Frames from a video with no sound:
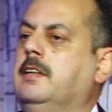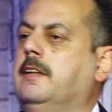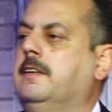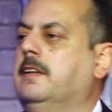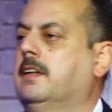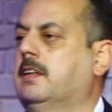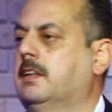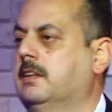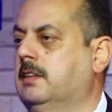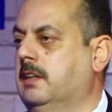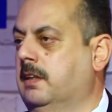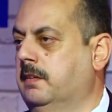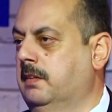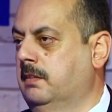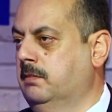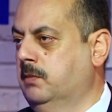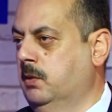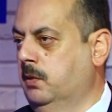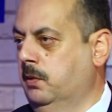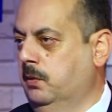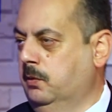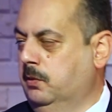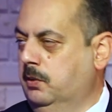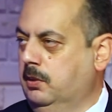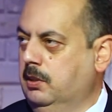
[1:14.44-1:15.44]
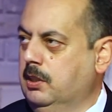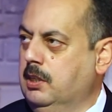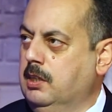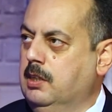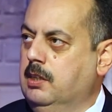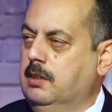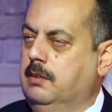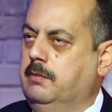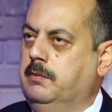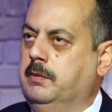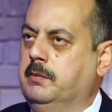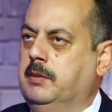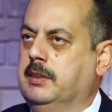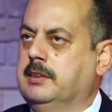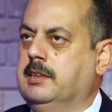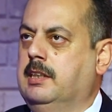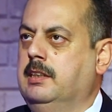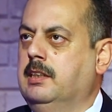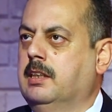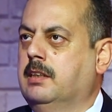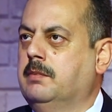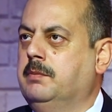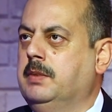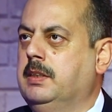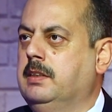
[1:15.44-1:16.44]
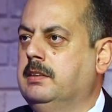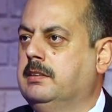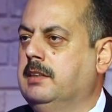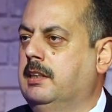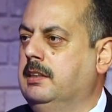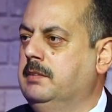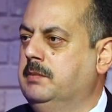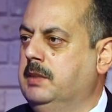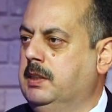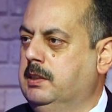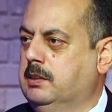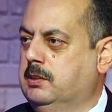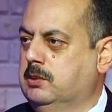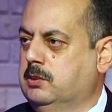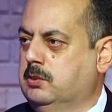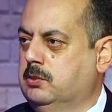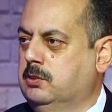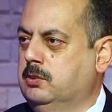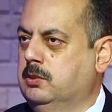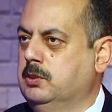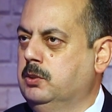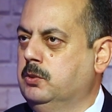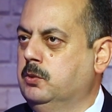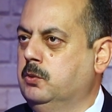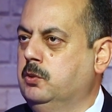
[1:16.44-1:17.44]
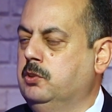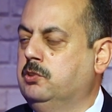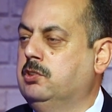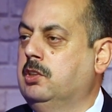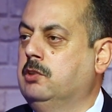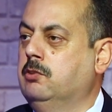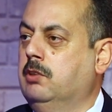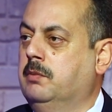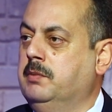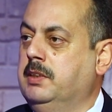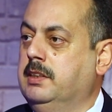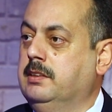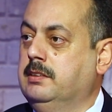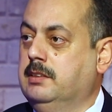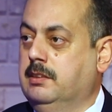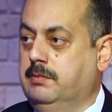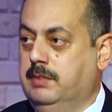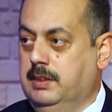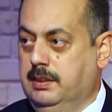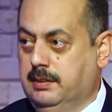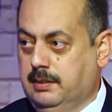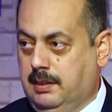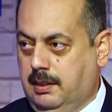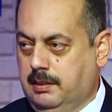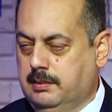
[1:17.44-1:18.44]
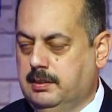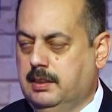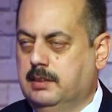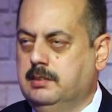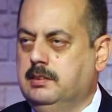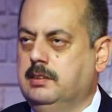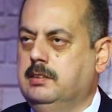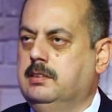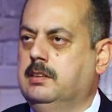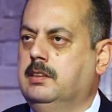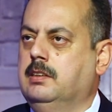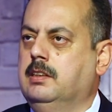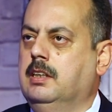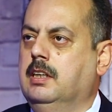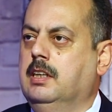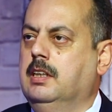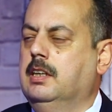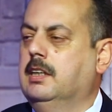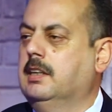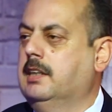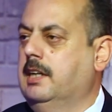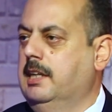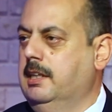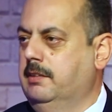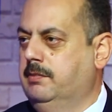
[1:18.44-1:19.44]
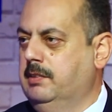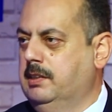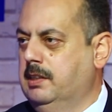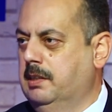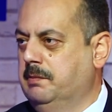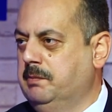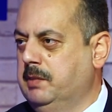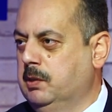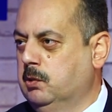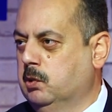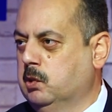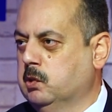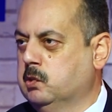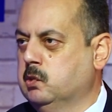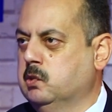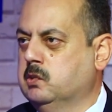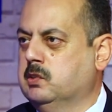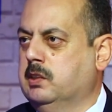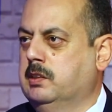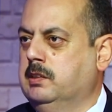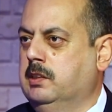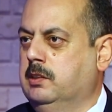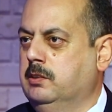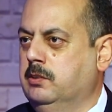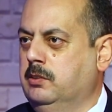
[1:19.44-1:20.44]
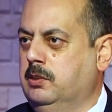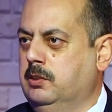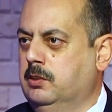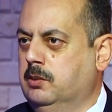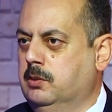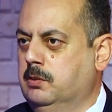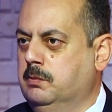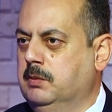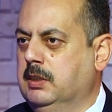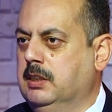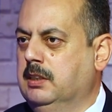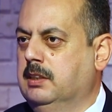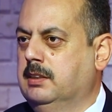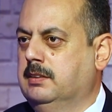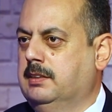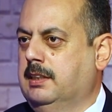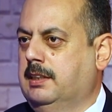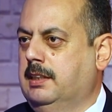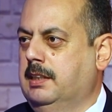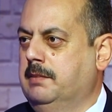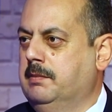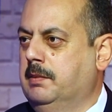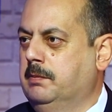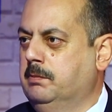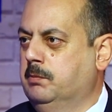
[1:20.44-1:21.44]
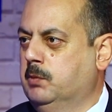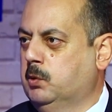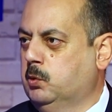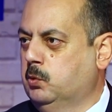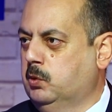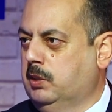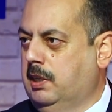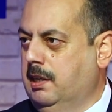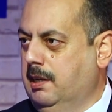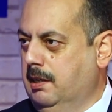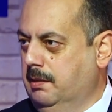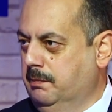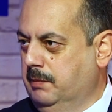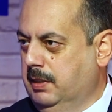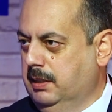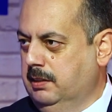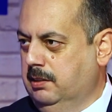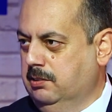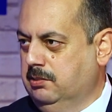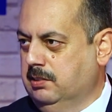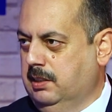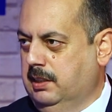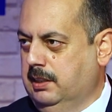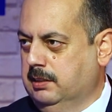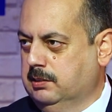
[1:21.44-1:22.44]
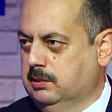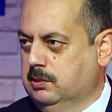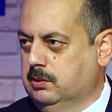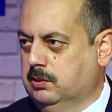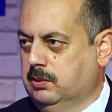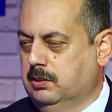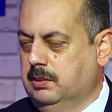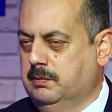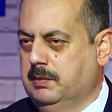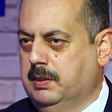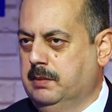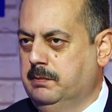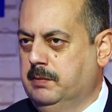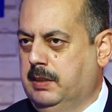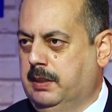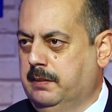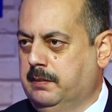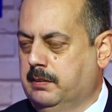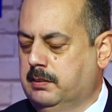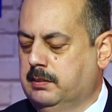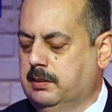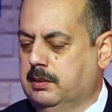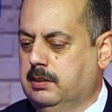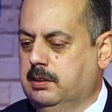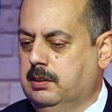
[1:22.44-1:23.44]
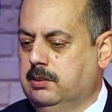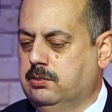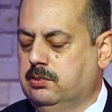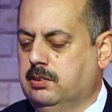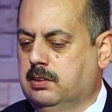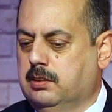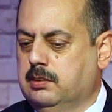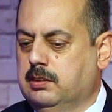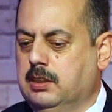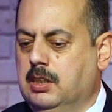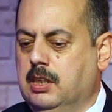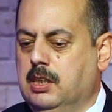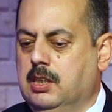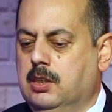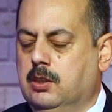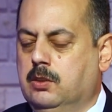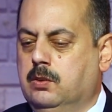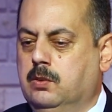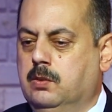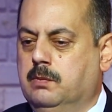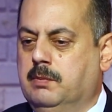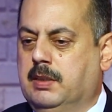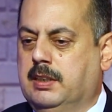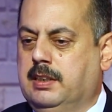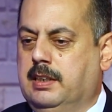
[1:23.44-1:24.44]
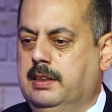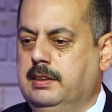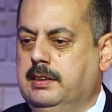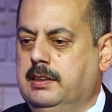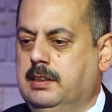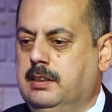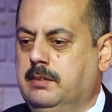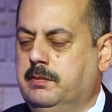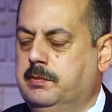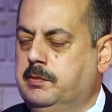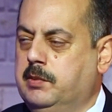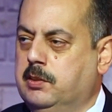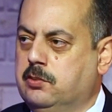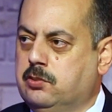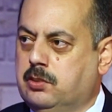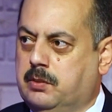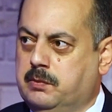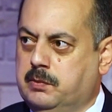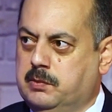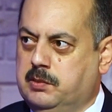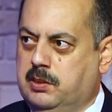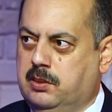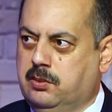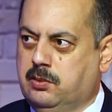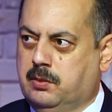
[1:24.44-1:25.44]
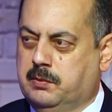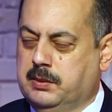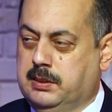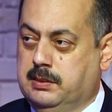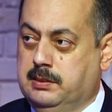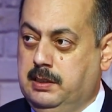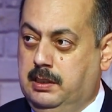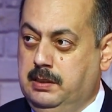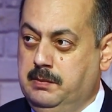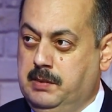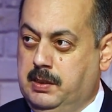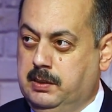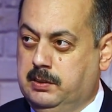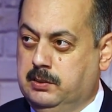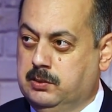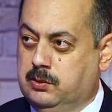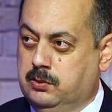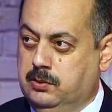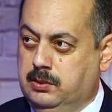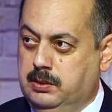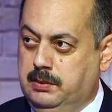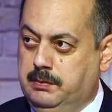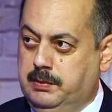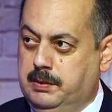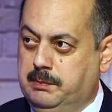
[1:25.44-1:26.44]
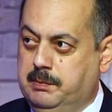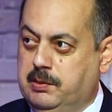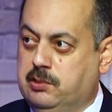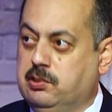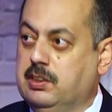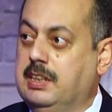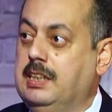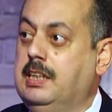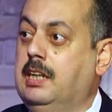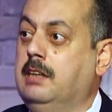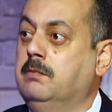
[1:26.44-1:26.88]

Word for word: اثاره هذا الموضوع بما يتعلق بالتعليم الالكتروني والجدوى من عنده في العراق تحديدا غايه في الاهميه وخصوصا نحن اليوم تقريبا مرور عام على جائحه كورونا مثل ما حضرتك اشرت ومر علينا تجربه تجربه التعليم الالكتروني بشكلها